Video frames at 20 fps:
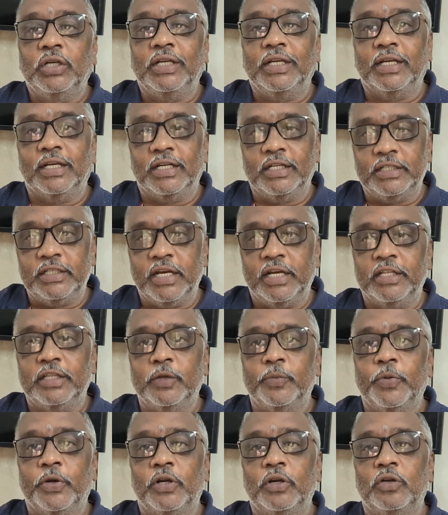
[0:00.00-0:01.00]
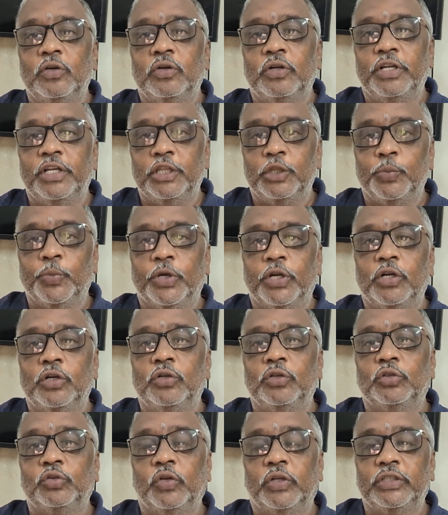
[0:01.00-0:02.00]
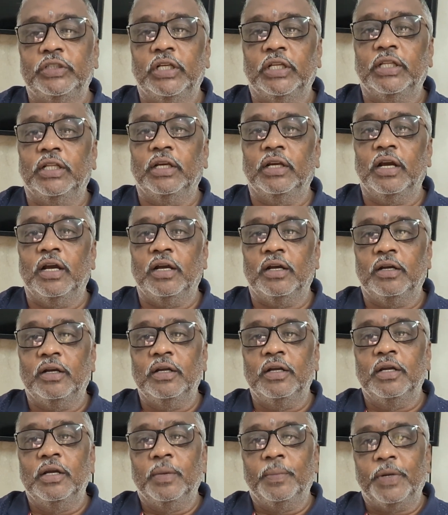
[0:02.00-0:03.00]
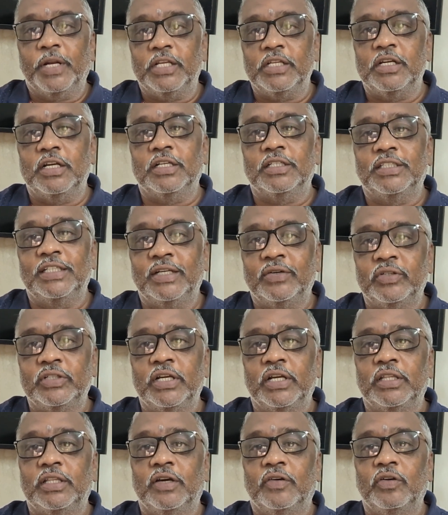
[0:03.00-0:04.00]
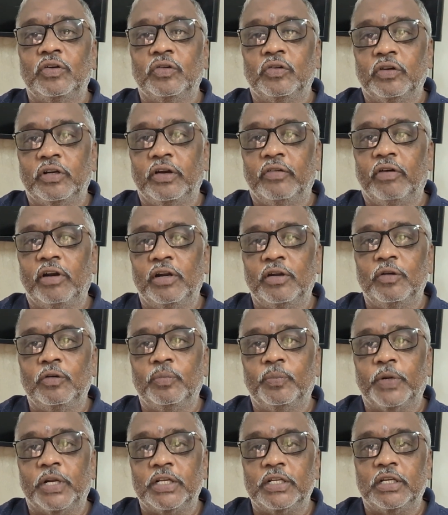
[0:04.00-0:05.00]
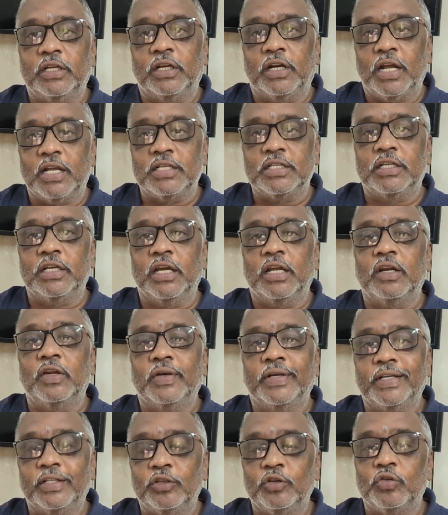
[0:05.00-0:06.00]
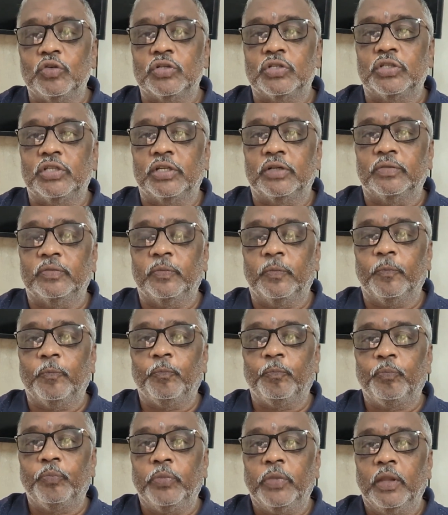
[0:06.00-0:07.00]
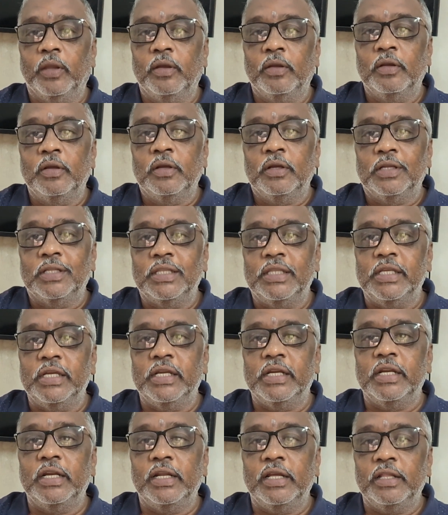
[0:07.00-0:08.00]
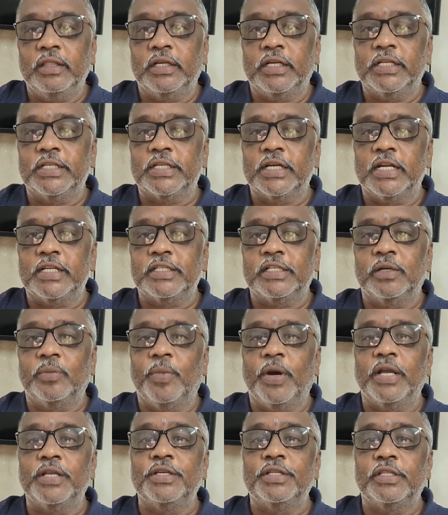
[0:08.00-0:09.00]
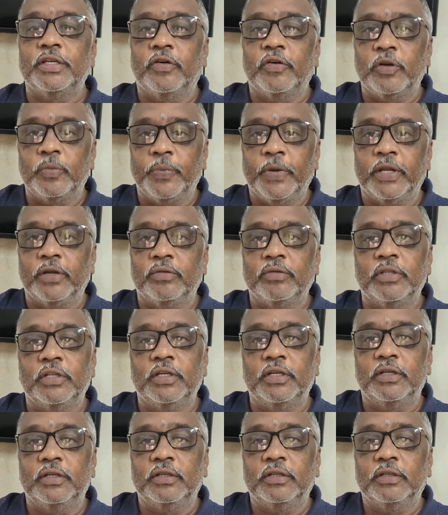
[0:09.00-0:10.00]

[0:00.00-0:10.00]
ఇక నిజాయితీ పరులు నీతి పరులు స్వచ్ఛందంగా ప్రజలకు సేవ చేద్దాం అనుకునే వాళ్ళు ప్రజ రాజకీయాల్లోకి ఎందుకు వస్తారు దీన్ని నియంత్రించాల్సిన బాధ్యత ఎవరిపైన ఉంది